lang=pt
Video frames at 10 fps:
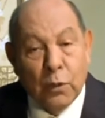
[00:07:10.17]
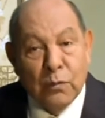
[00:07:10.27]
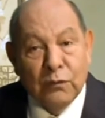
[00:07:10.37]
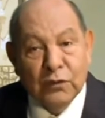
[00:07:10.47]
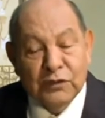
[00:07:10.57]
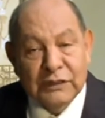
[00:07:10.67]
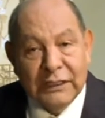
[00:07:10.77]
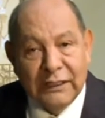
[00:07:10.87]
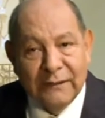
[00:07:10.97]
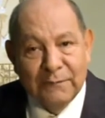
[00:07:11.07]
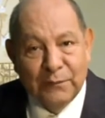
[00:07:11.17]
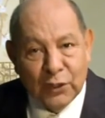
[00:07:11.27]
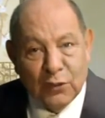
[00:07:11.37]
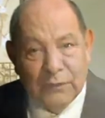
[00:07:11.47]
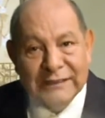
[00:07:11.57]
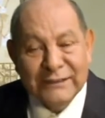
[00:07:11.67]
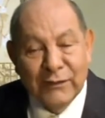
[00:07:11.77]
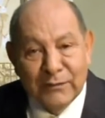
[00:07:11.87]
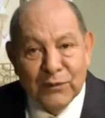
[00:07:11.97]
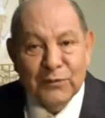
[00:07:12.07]
como você prova
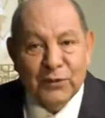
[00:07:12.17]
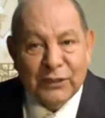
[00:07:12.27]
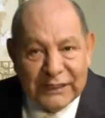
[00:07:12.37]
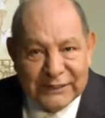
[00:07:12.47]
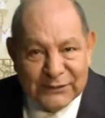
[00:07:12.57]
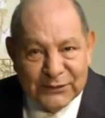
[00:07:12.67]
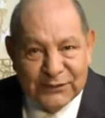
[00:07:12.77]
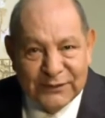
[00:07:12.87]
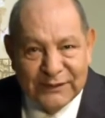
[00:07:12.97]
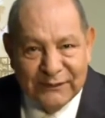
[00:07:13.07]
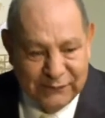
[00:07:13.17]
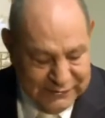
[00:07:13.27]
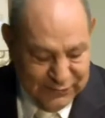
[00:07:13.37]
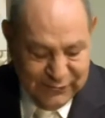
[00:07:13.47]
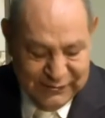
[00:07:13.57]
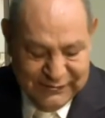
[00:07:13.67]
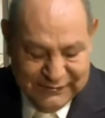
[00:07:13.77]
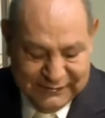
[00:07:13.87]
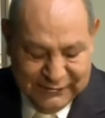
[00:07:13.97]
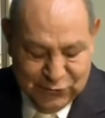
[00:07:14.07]
seu amor por Cristo. Veja o que
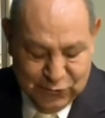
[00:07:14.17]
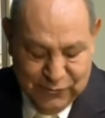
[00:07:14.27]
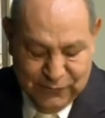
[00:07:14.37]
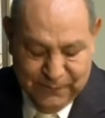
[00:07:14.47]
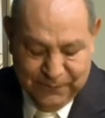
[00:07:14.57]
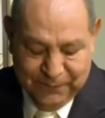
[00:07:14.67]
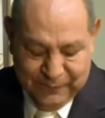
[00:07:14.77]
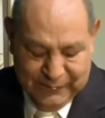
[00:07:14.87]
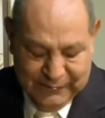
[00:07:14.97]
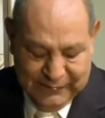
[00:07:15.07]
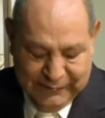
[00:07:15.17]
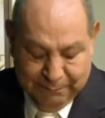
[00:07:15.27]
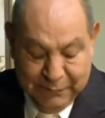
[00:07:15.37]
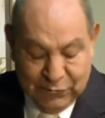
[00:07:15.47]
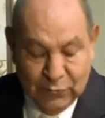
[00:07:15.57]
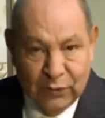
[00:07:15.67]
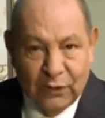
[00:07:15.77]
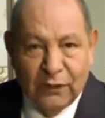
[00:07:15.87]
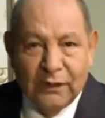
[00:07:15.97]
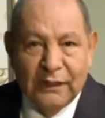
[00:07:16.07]
diz São João,
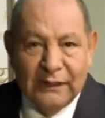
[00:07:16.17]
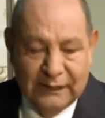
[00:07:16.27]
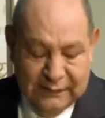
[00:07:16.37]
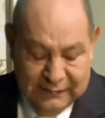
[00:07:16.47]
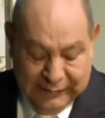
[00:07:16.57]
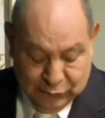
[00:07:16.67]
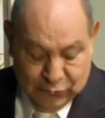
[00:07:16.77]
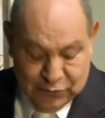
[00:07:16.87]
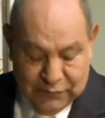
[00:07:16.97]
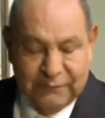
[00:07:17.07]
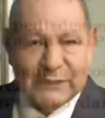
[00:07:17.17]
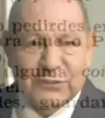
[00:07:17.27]
capítulo 14,